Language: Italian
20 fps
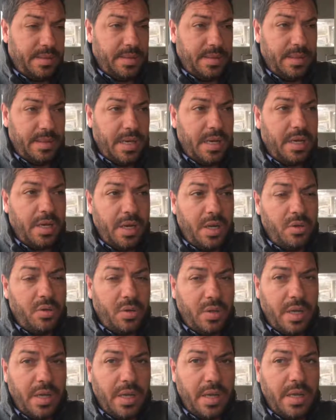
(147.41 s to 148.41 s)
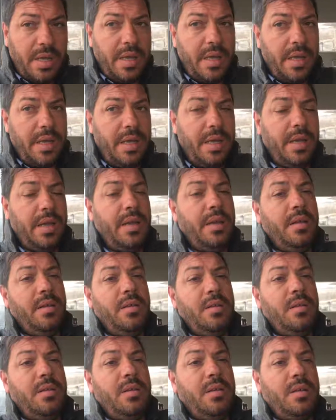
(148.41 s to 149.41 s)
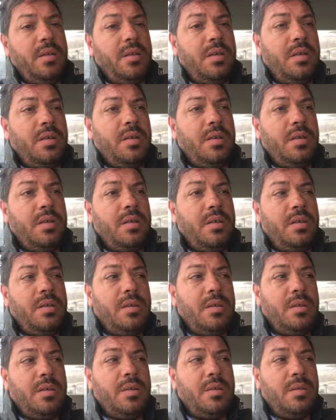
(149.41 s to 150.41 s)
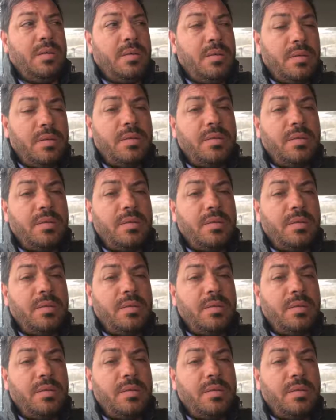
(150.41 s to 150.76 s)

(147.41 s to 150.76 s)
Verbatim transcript: eh, e credo che eh,